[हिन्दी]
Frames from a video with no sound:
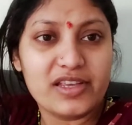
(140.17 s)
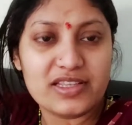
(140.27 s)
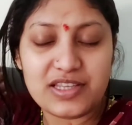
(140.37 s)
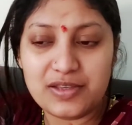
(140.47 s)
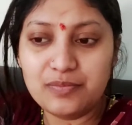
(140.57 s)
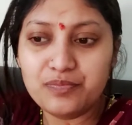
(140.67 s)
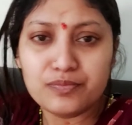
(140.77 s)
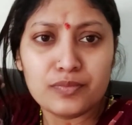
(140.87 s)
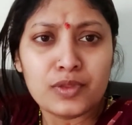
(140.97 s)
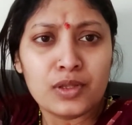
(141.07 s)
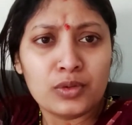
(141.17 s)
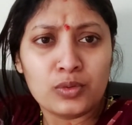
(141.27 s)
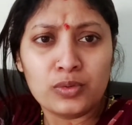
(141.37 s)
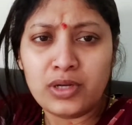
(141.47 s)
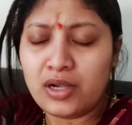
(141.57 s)
थी ऐसे ही
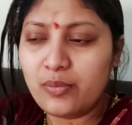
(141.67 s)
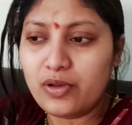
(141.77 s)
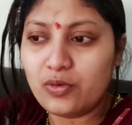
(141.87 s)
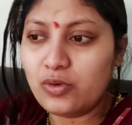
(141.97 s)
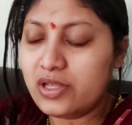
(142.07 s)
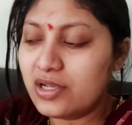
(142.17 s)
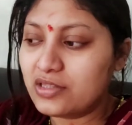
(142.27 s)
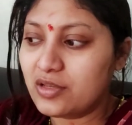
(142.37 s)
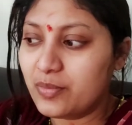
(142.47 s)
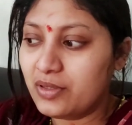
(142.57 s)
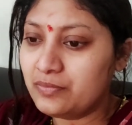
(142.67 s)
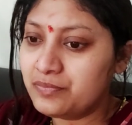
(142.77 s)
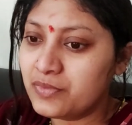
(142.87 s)
तो ठंड बिल्कुल ही ख़त्म है